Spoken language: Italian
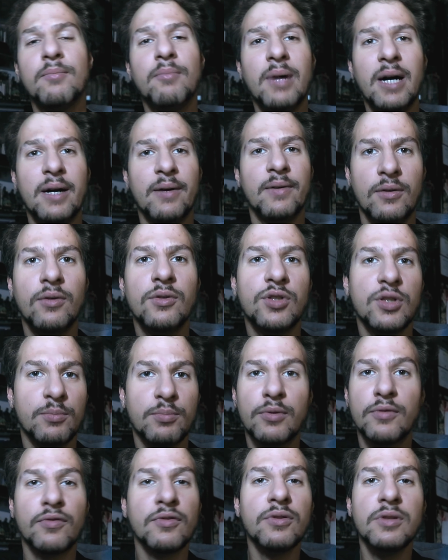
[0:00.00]
ma oggi
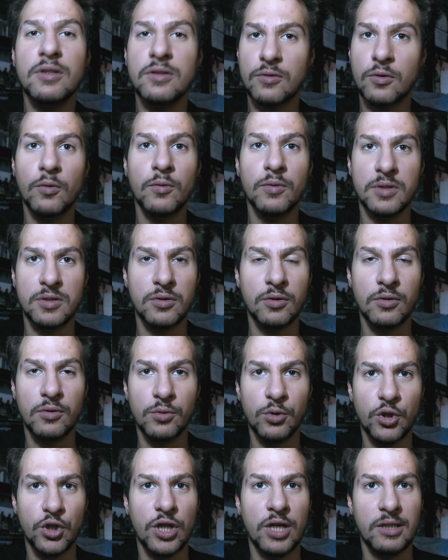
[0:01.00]
approfondisco questo
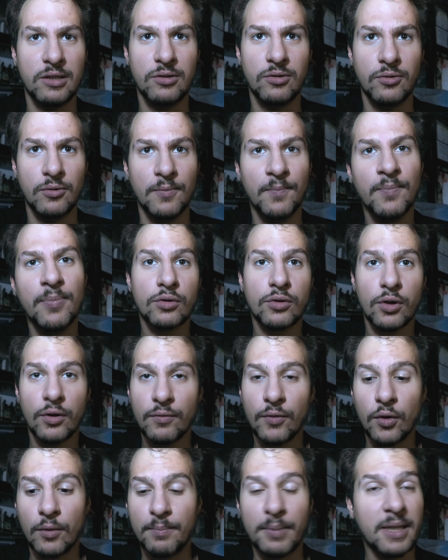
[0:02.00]
concetto.
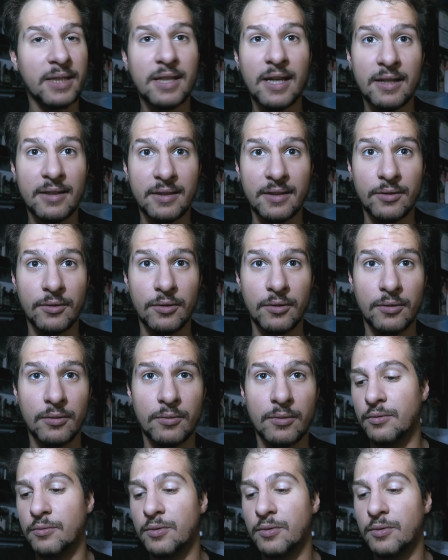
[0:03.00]
Trovo patetico